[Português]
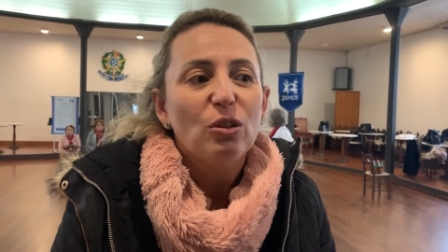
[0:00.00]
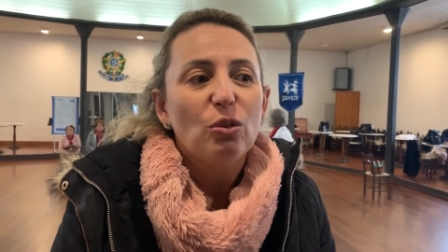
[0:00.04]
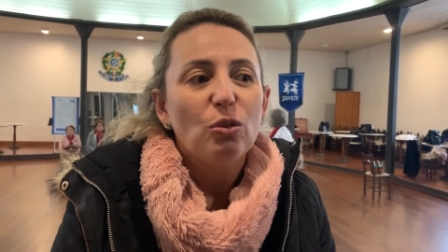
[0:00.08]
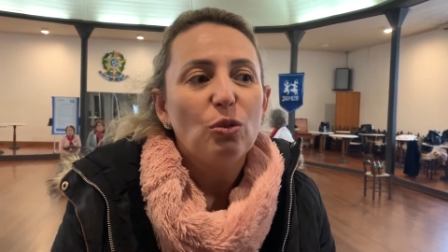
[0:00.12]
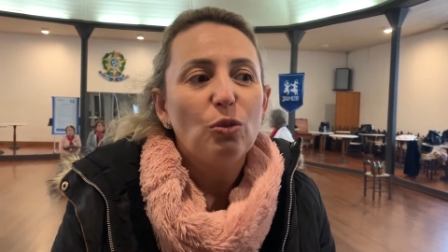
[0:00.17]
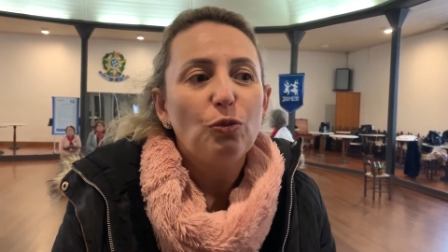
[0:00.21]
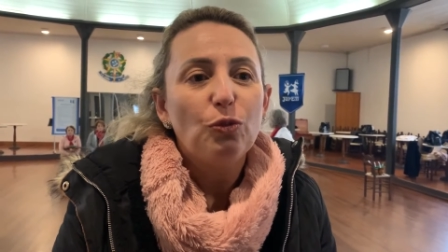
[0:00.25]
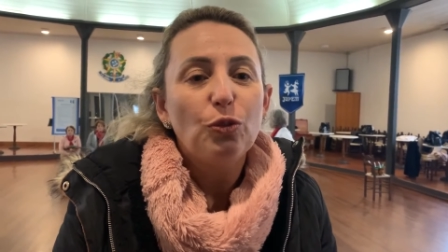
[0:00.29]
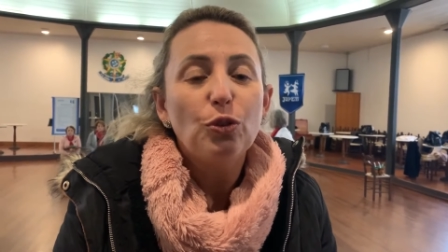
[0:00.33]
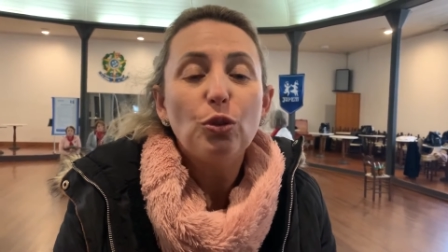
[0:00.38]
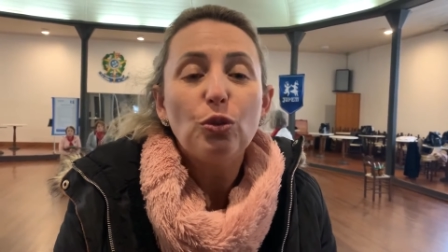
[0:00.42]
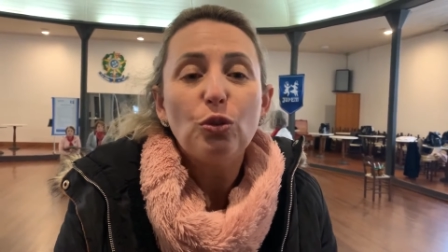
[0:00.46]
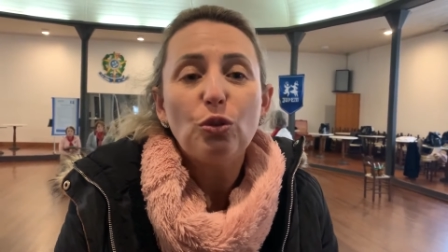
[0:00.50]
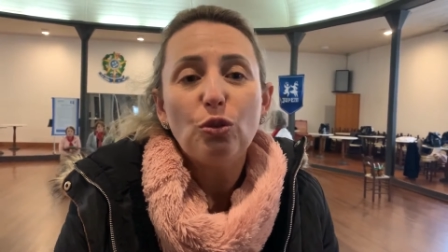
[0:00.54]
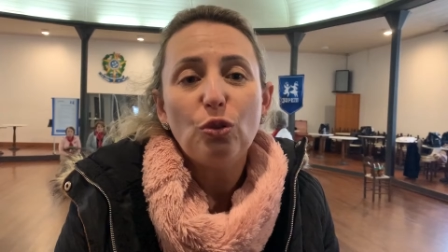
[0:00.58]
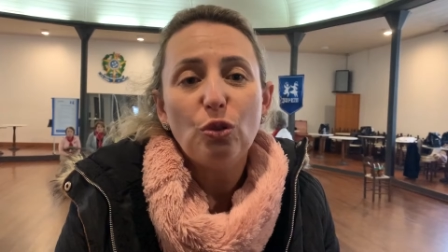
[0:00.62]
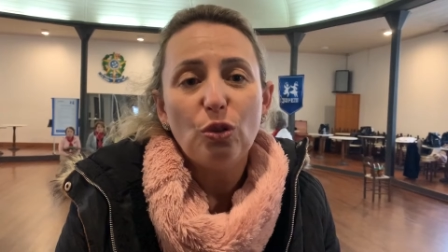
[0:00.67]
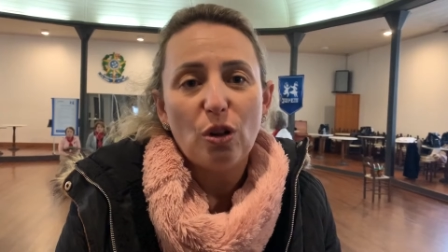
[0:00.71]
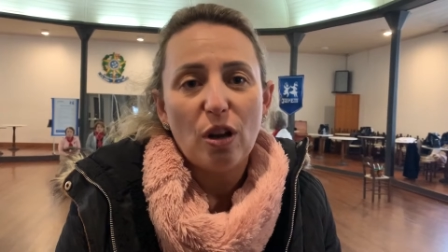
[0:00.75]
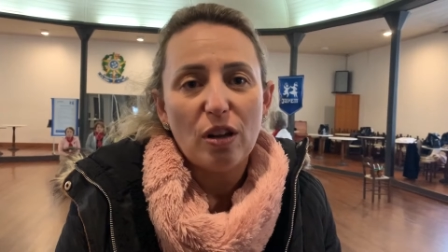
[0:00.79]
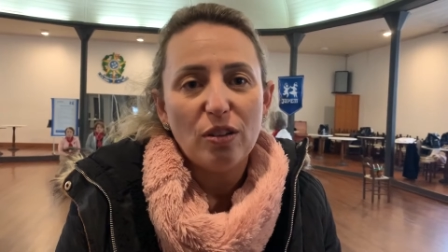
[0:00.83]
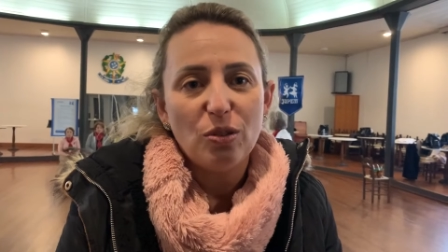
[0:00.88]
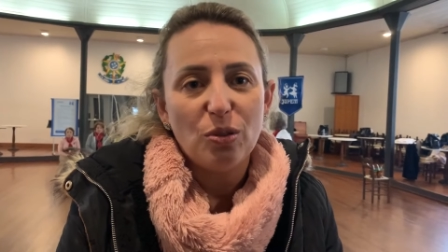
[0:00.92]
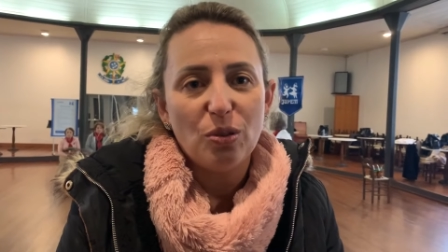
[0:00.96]
o fruto
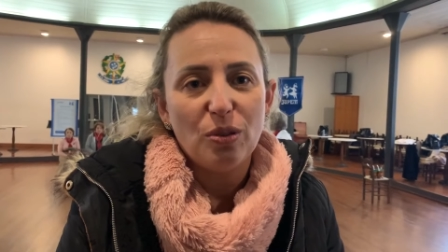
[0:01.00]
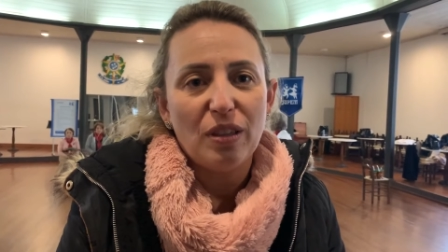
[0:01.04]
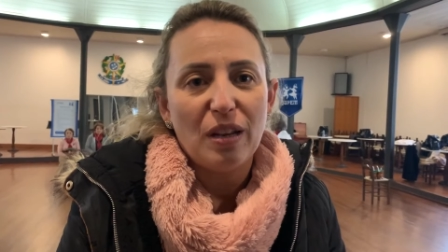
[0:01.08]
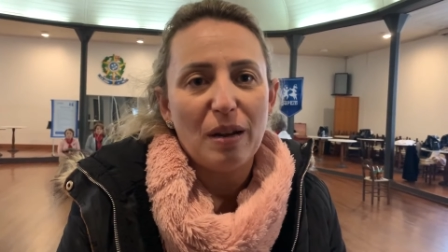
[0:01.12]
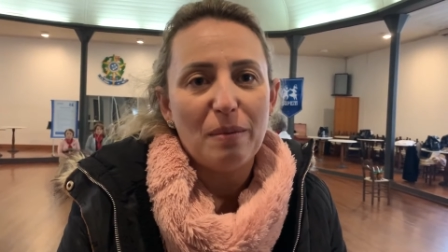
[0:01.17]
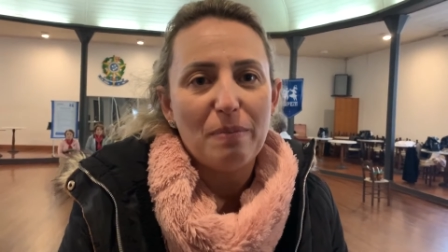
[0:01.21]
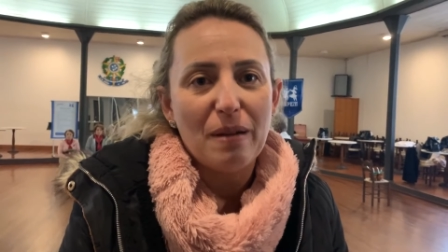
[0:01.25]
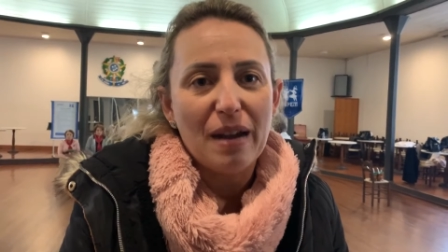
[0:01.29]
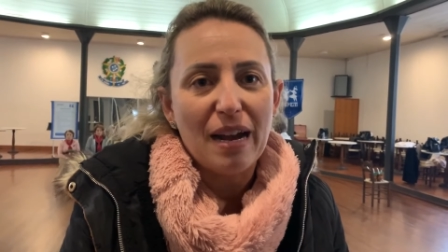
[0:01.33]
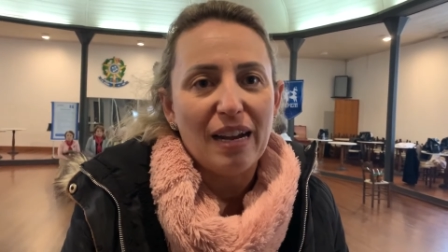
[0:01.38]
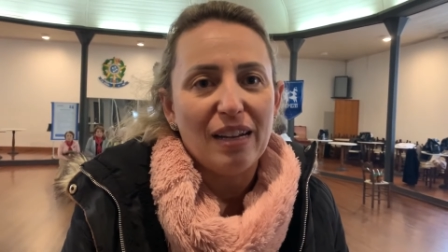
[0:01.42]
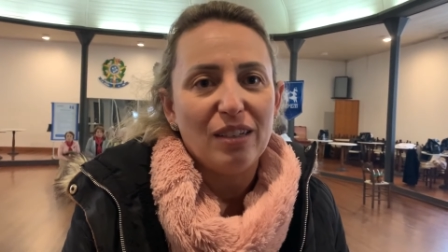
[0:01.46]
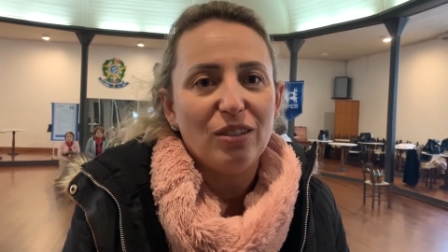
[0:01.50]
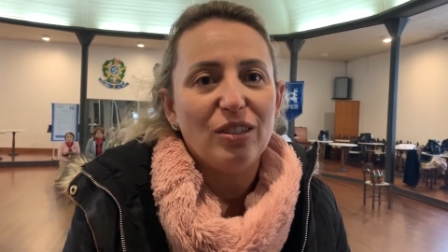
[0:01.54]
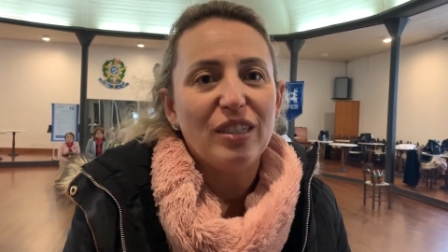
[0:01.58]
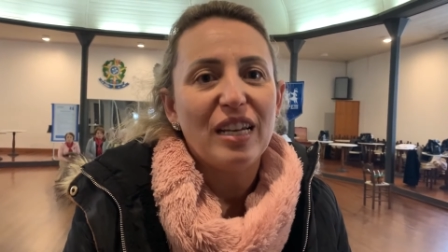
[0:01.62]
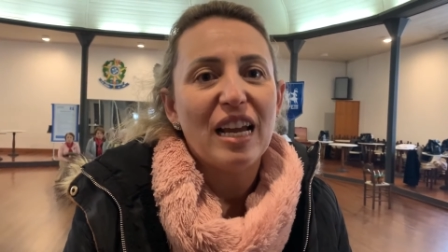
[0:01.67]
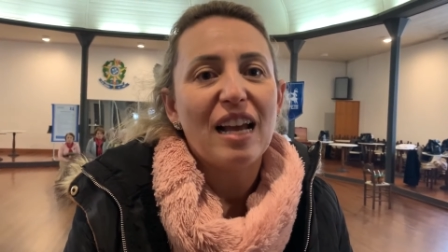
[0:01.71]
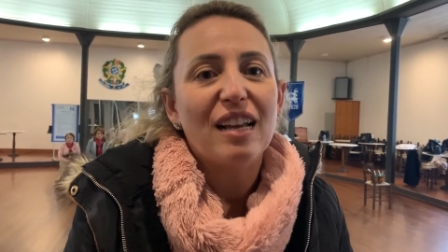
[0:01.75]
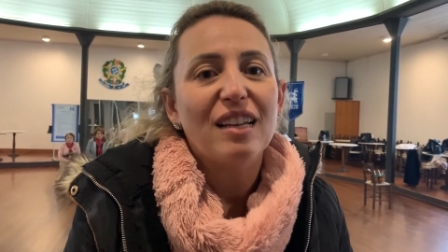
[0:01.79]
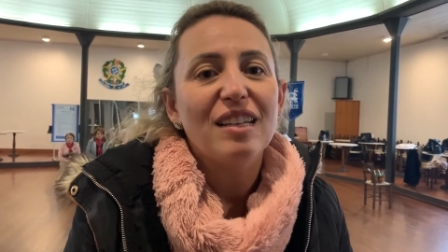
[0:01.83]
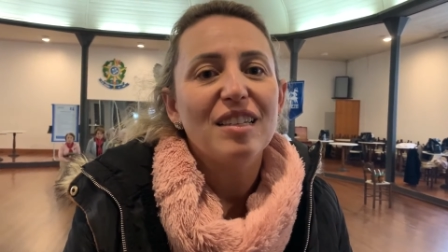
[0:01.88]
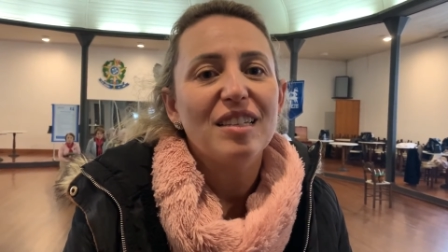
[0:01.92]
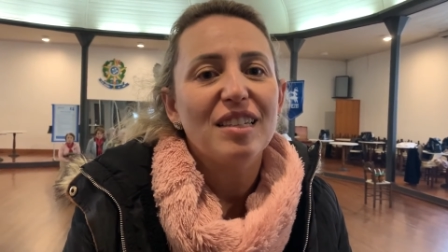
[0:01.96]
do nosso trabalho
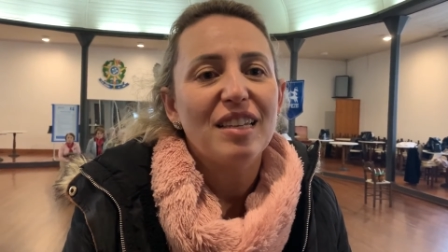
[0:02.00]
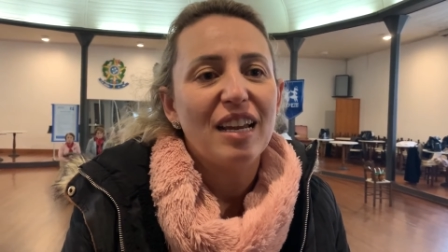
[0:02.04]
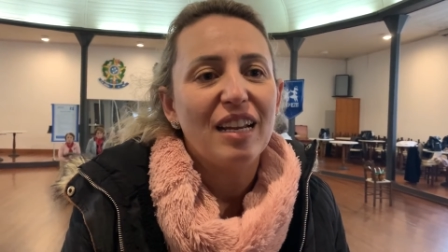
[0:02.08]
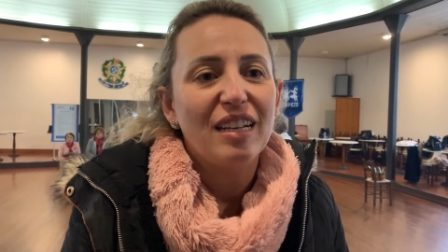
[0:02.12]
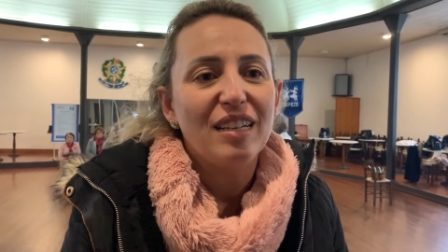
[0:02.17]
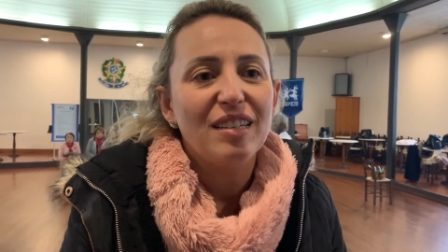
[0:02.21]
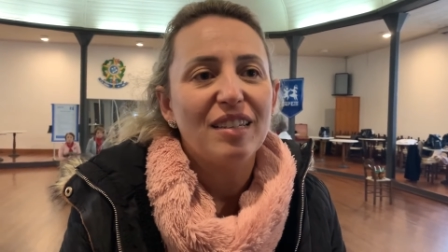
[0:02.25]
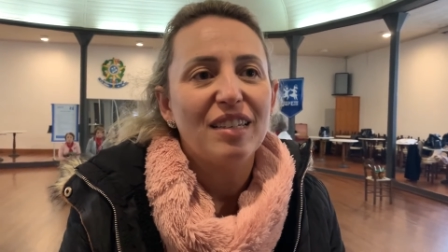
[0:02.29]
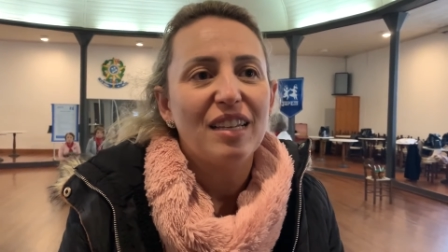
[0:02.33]
e elas serem